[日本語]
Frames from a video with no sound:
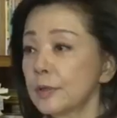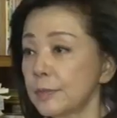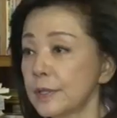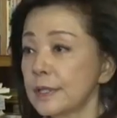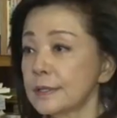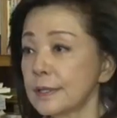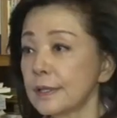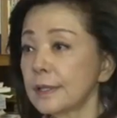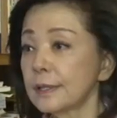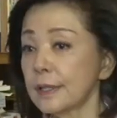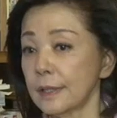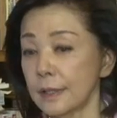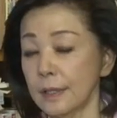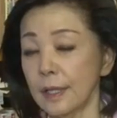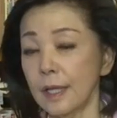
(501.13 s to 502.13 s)
の皆さん
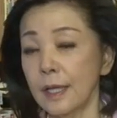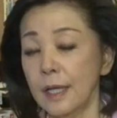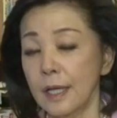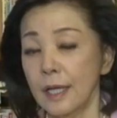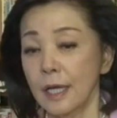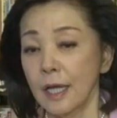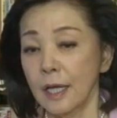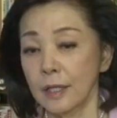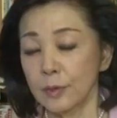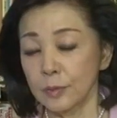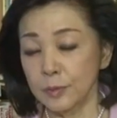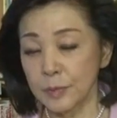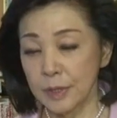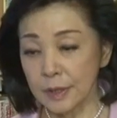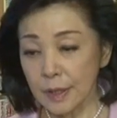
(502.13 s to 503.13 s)
方にね、うん、あの
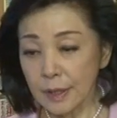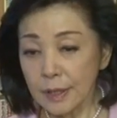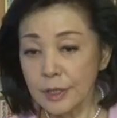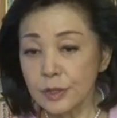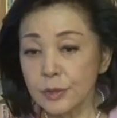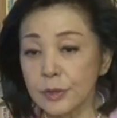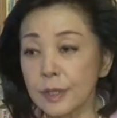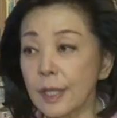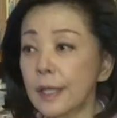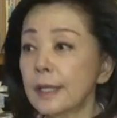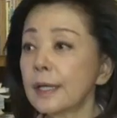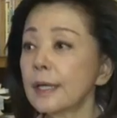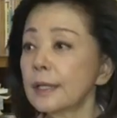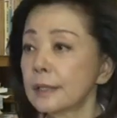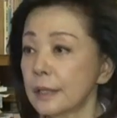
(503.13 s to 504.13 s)
みんなで一緒に
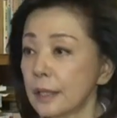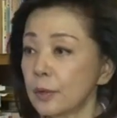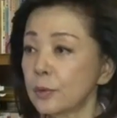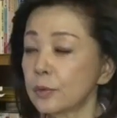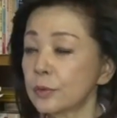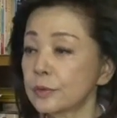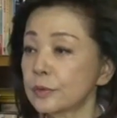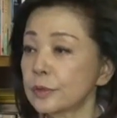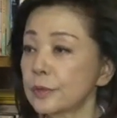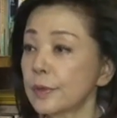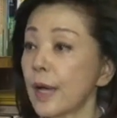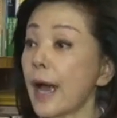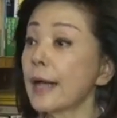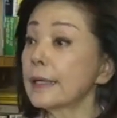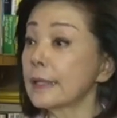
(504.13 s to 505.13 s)
考えてこの国
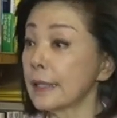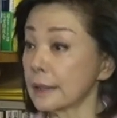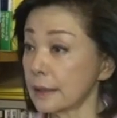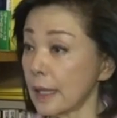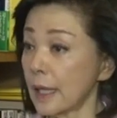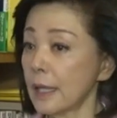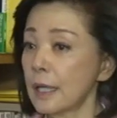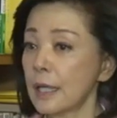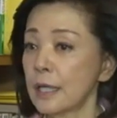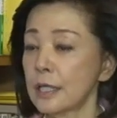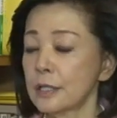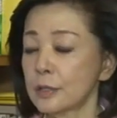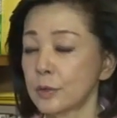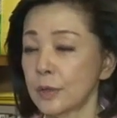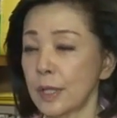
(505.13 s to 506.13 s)
の在り方、
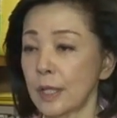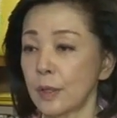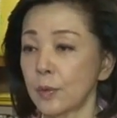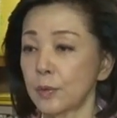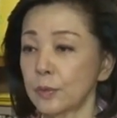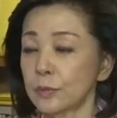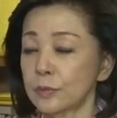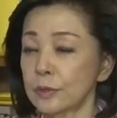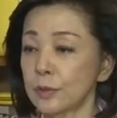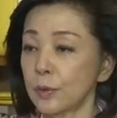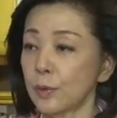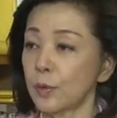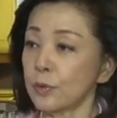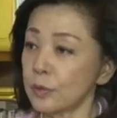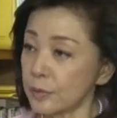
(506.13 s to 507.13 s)
うん、それからこの国の
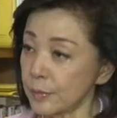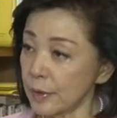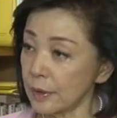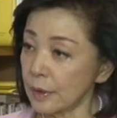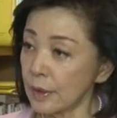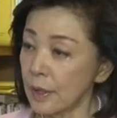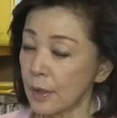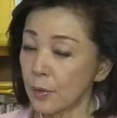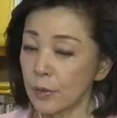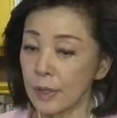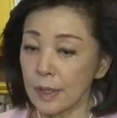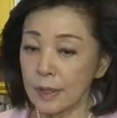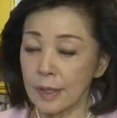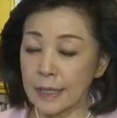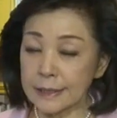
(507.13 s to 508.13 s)
国民、うん、これ
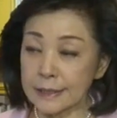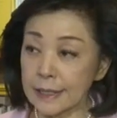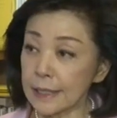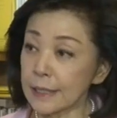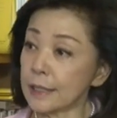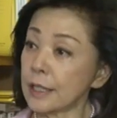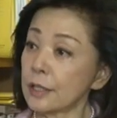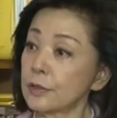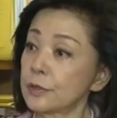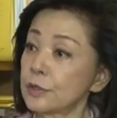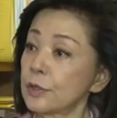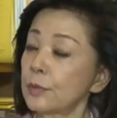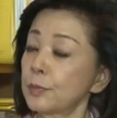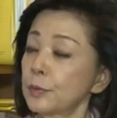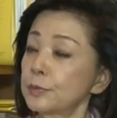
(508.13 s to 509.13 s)
は拉致されている
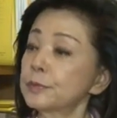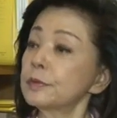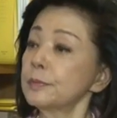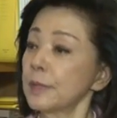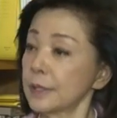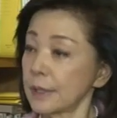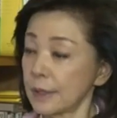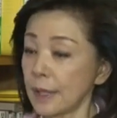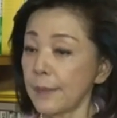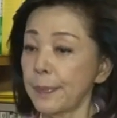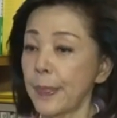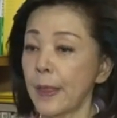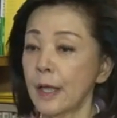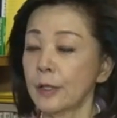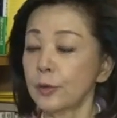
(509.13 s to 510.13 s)
人も含めてね
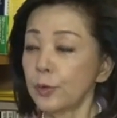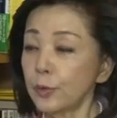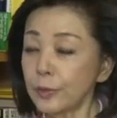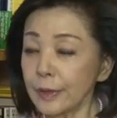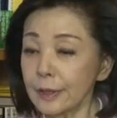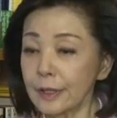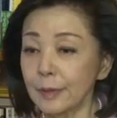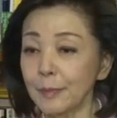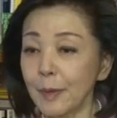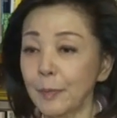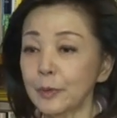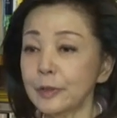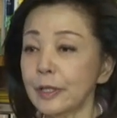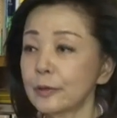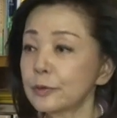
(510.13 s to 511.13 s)
どうやって
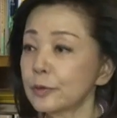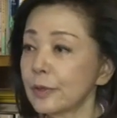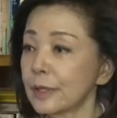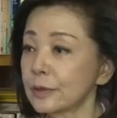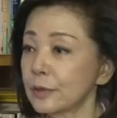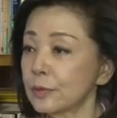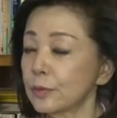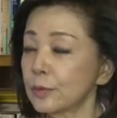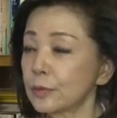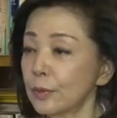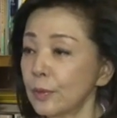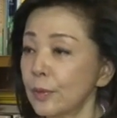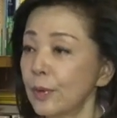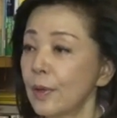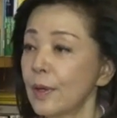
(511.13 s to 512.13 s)
守っていくのかというこ
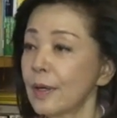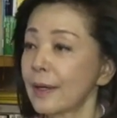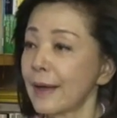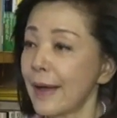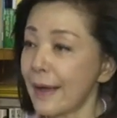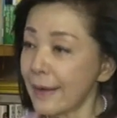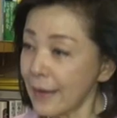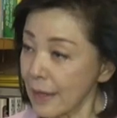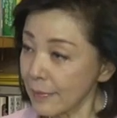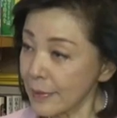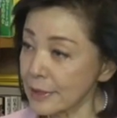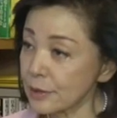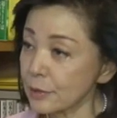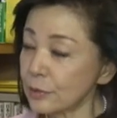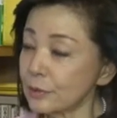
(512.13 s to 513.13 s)
とを考えま
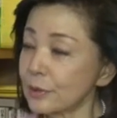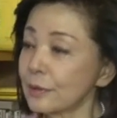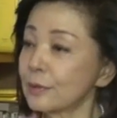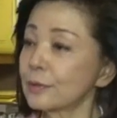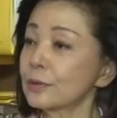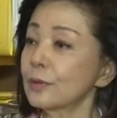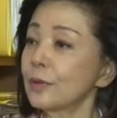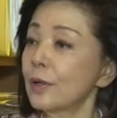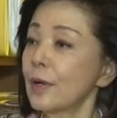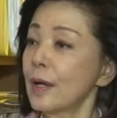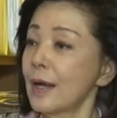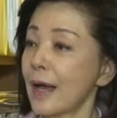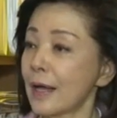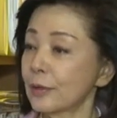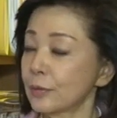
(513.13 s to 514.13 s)
しょうということを
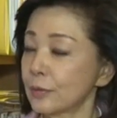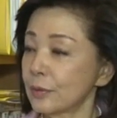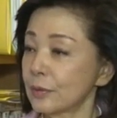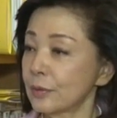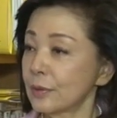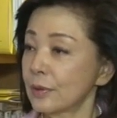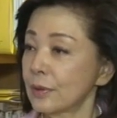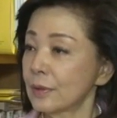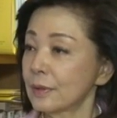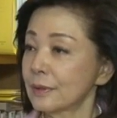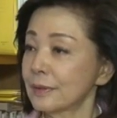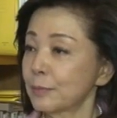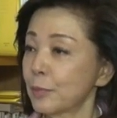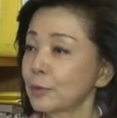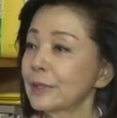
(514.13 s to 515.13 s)
あの
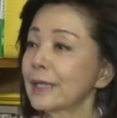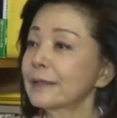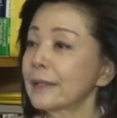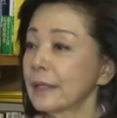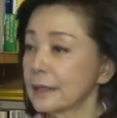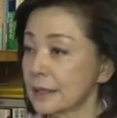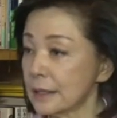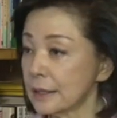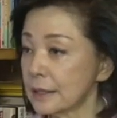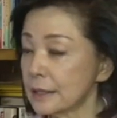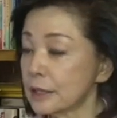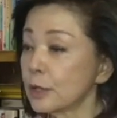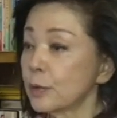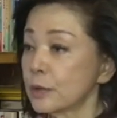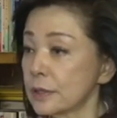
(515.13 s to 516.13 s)
問題提起してほし
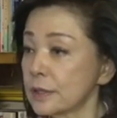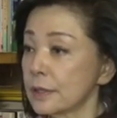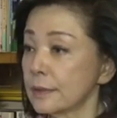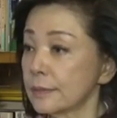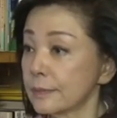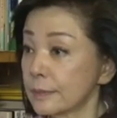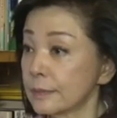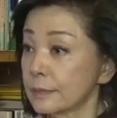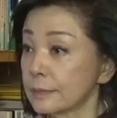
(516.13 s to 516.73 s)
い、はい、それで、あともう、う